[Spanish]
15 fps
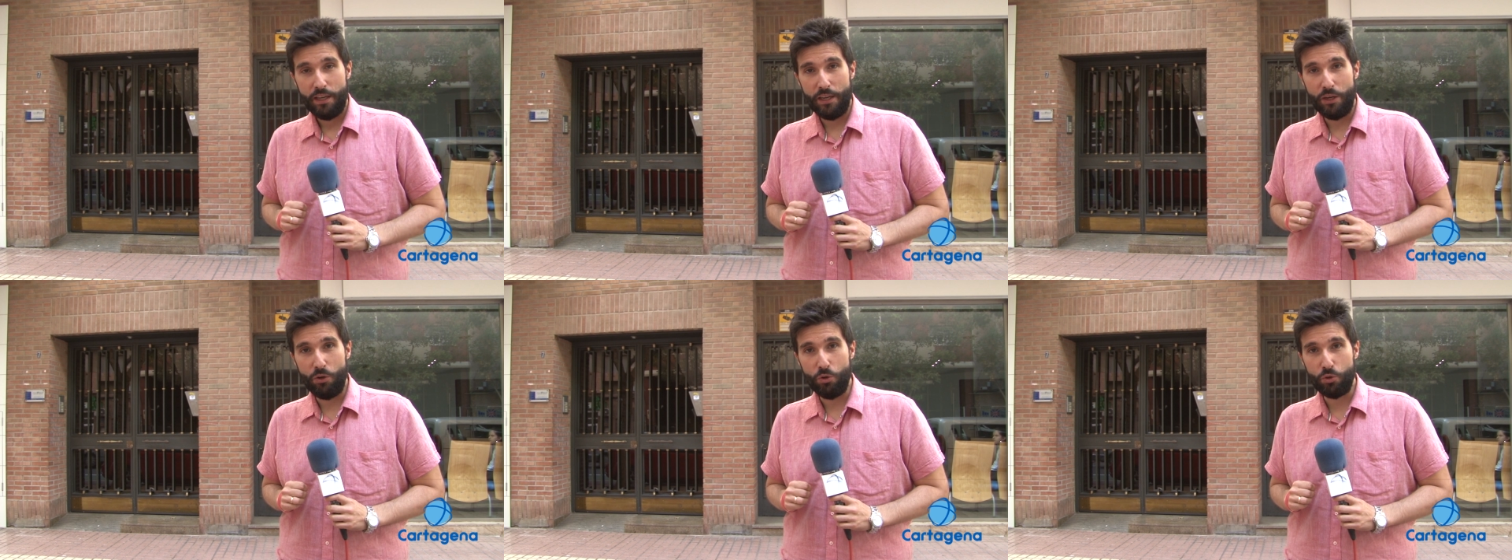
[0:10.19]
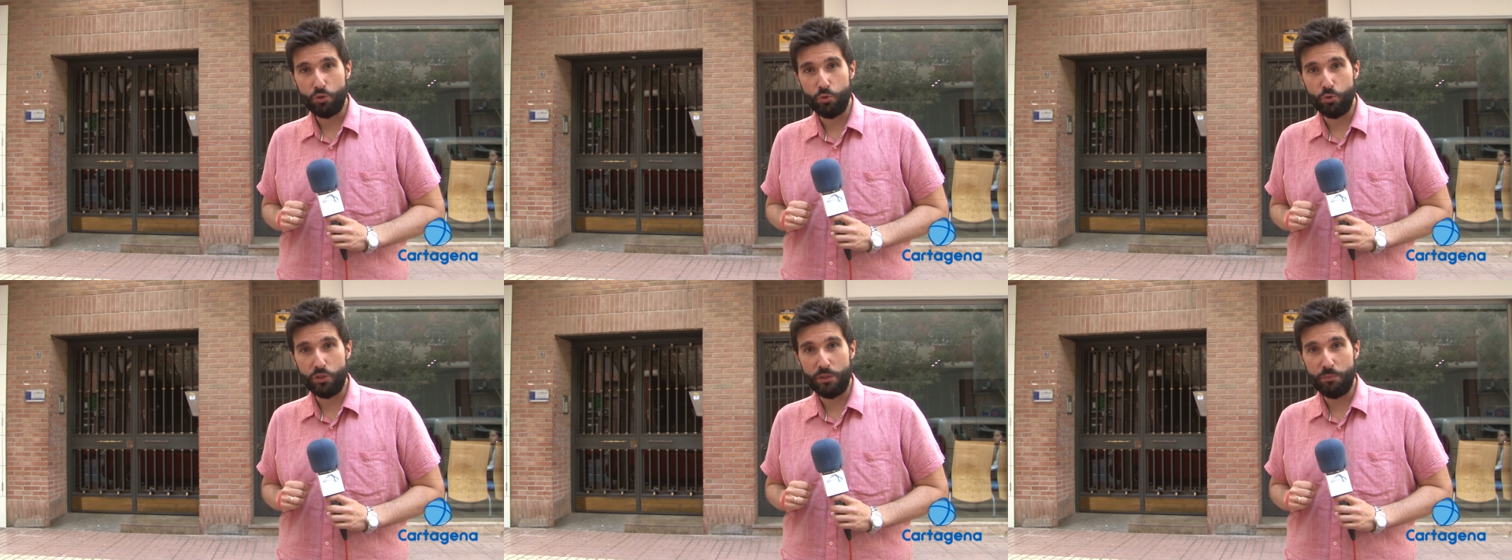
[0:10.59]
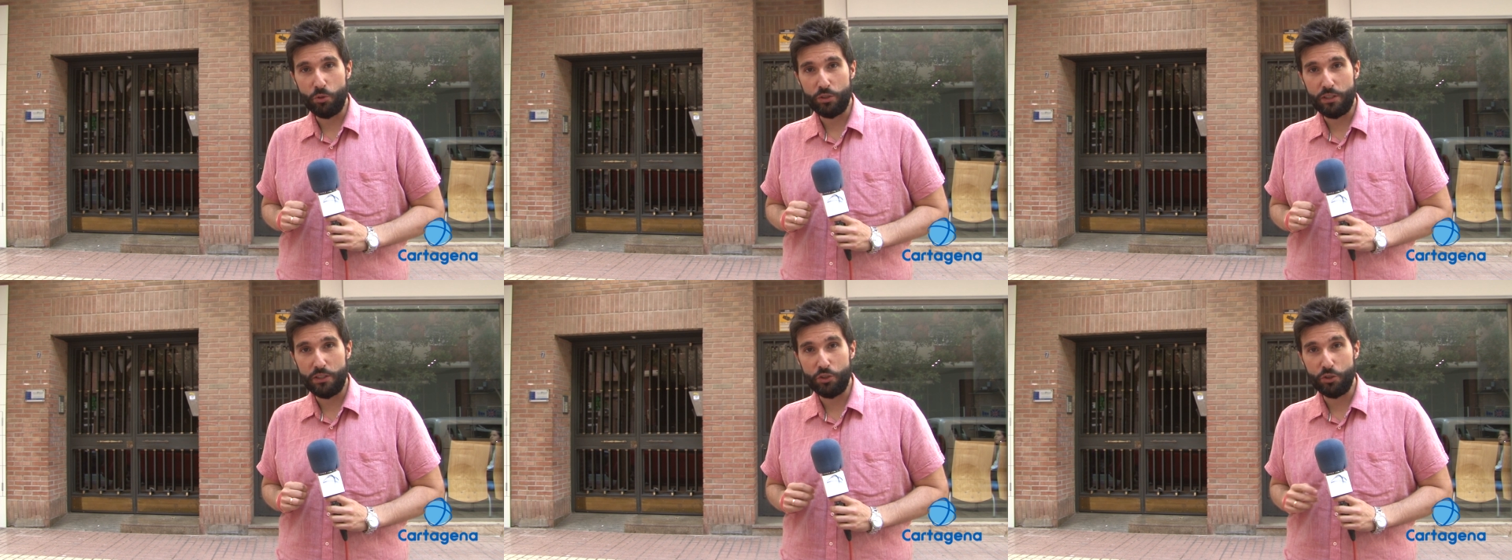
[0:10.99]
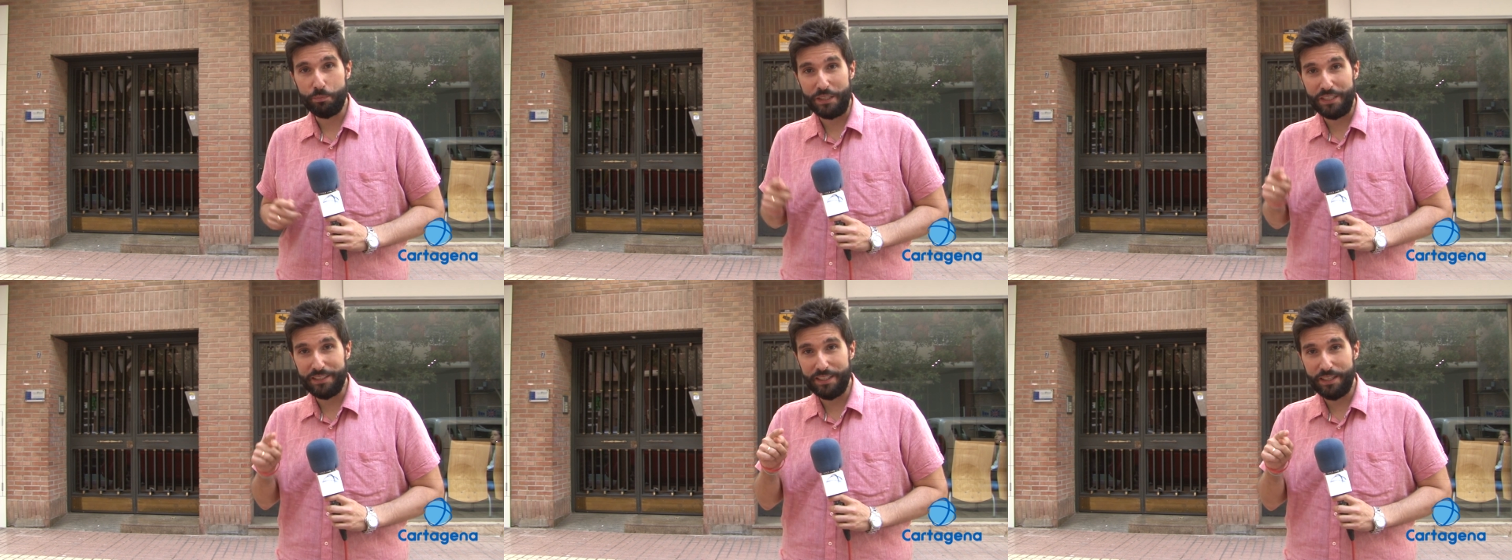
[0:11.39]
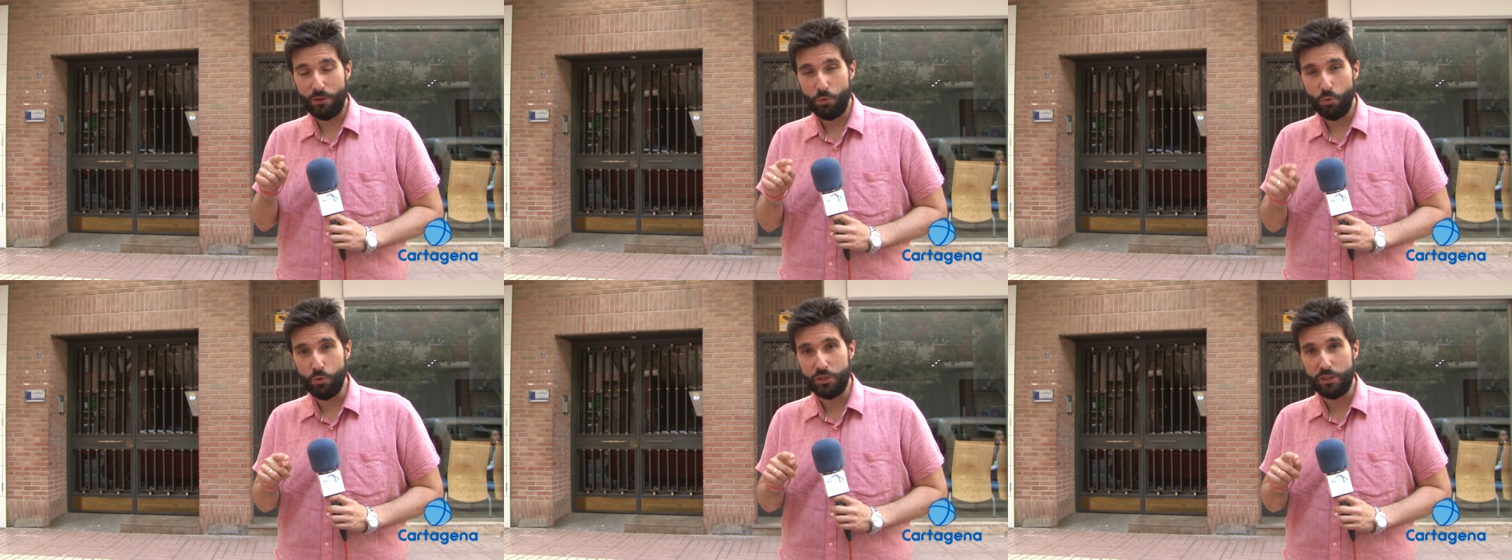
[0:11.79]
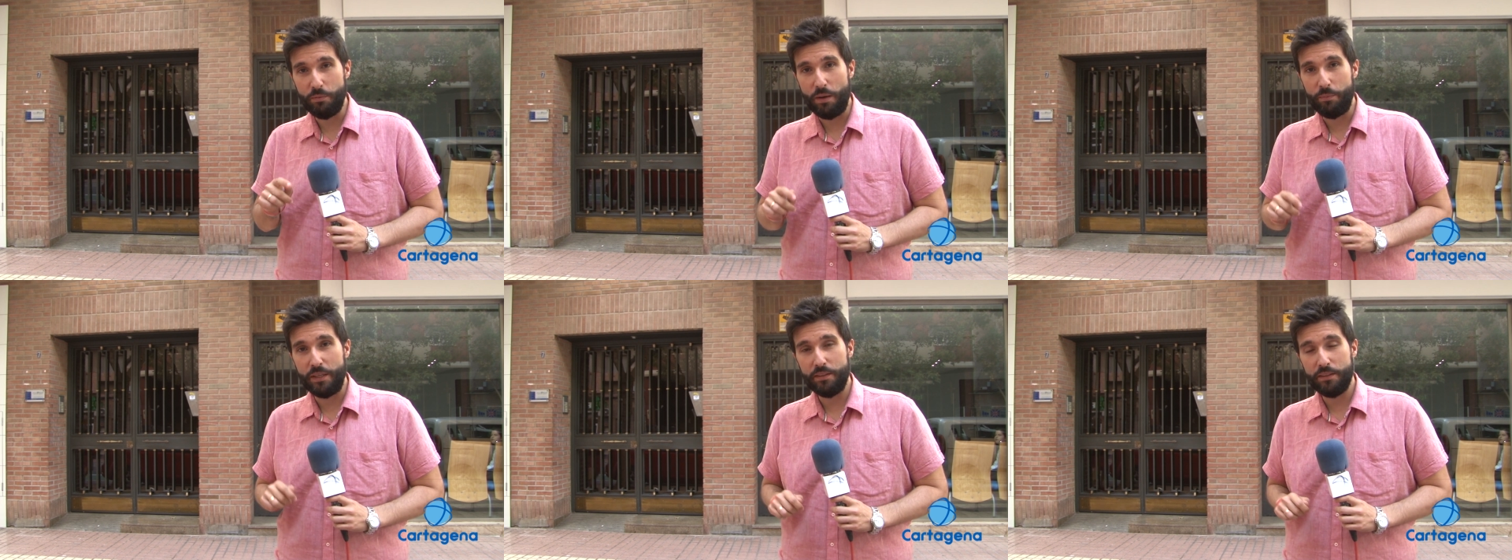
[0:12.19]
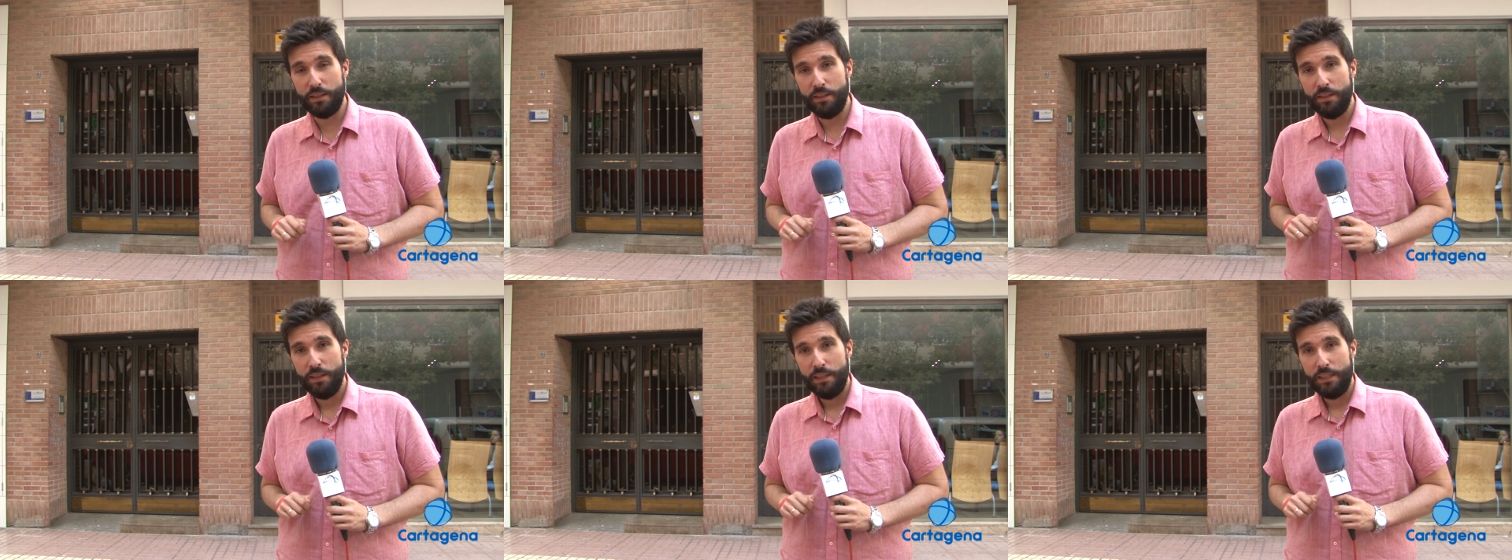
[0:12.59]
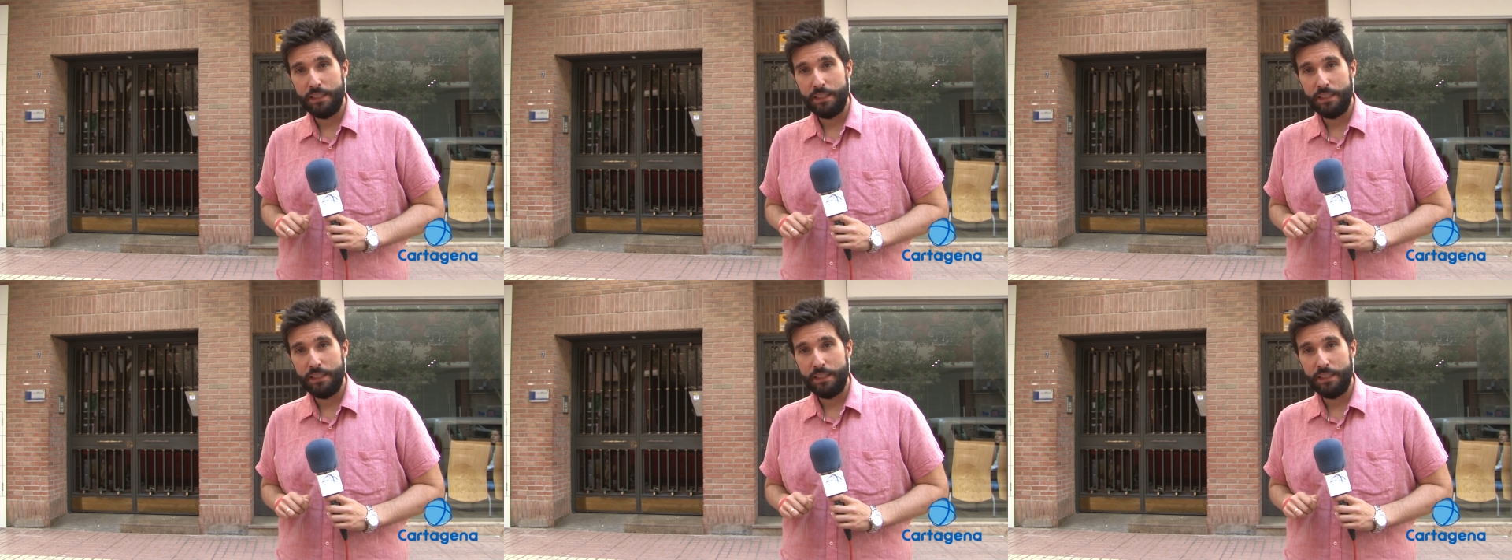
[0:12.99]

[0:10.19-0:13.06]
en los últimos años, pero es que últimamente